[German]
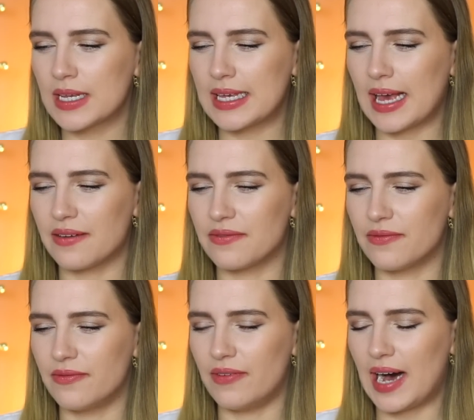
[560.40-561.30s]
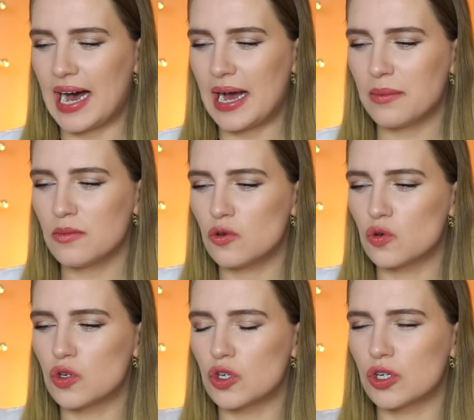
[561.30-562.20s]
ja warm
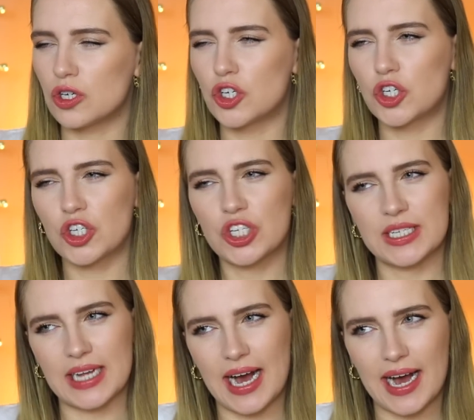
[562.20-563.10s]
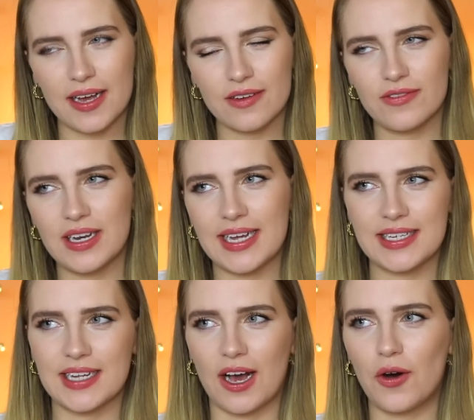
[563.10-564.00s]
und stark
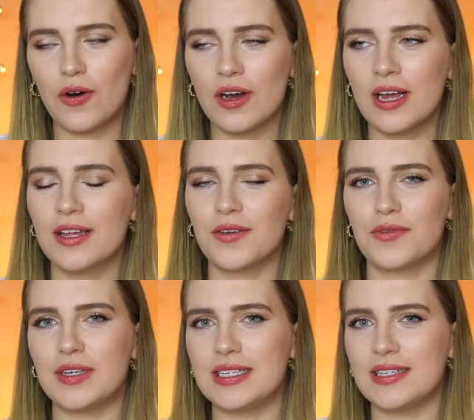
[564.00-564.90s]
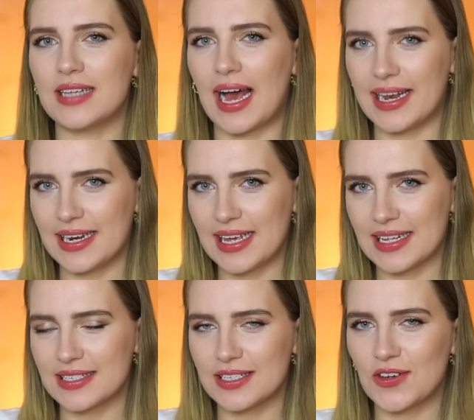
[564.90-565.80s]
vielleicht auch wie diese anderen
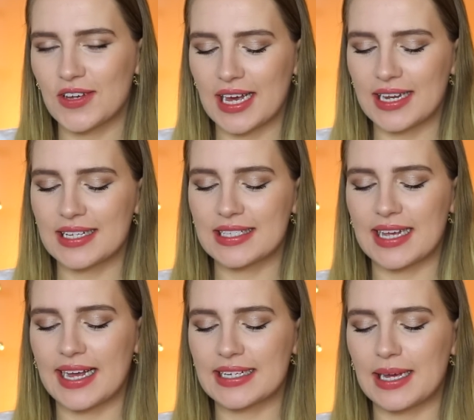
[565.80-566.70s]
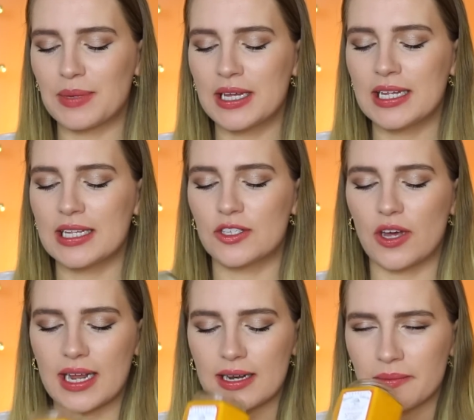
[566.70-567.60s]
Kerzen, die ich euch gerade gezeigt habe,
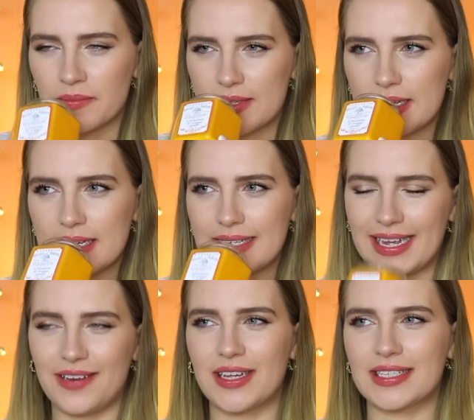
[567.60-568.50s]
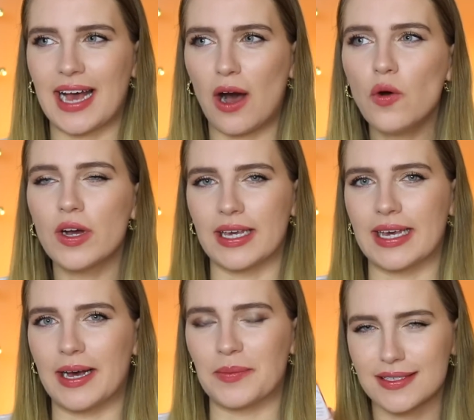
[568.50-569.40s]
sondern die riecht etwas
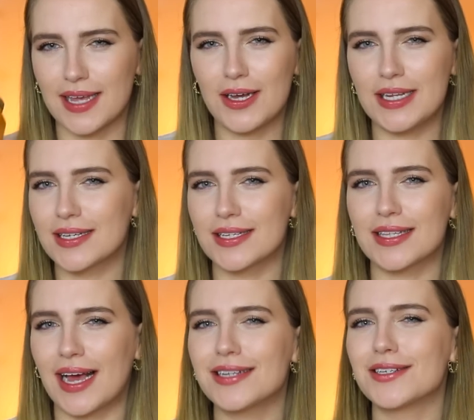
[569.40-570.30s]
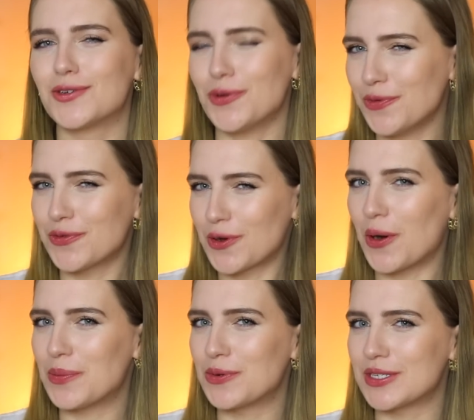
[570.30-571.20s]
rauchiger. Sehr interessante
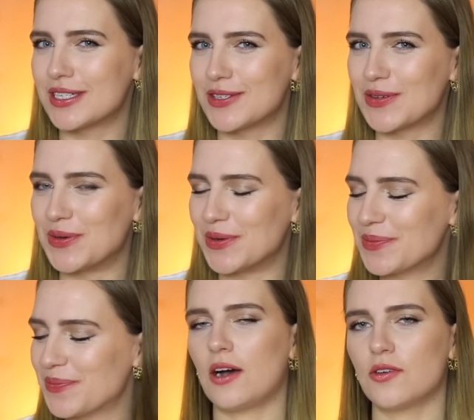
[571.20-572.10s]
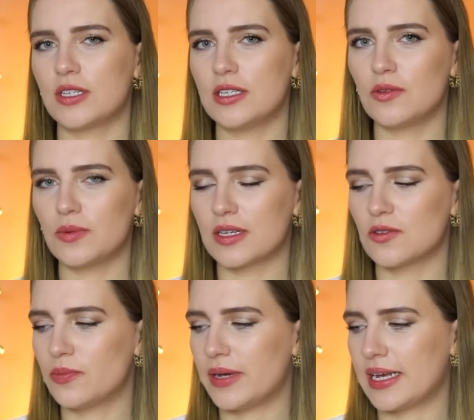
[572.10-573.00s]
Duftkomposition. Auch die ist übrigens
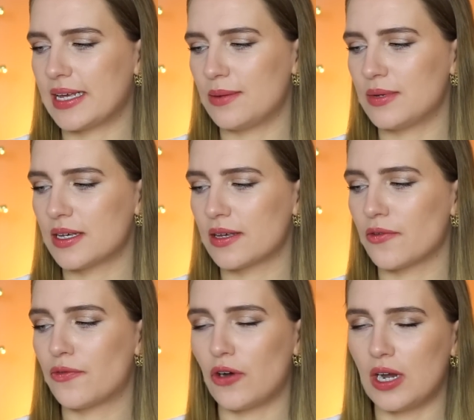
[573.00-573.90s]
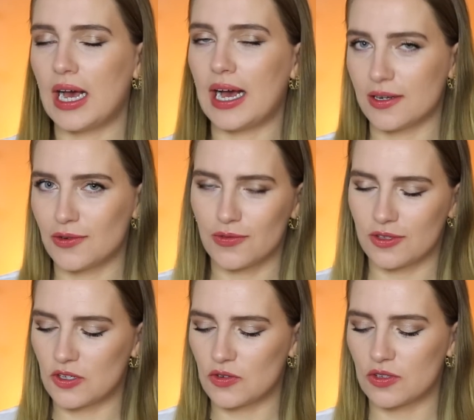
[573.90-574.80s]
super ergiebig. Volle
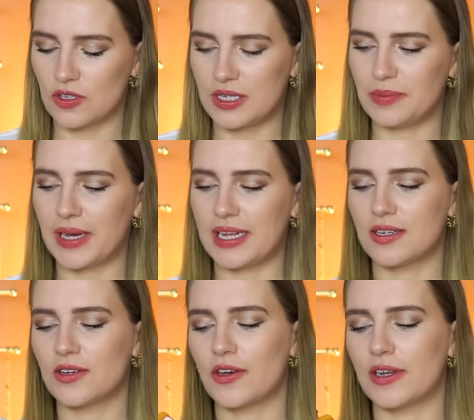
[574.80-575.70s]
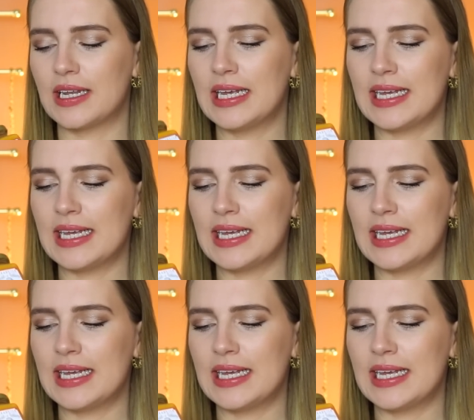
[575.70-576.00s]
48 Stunden soll die brennen können.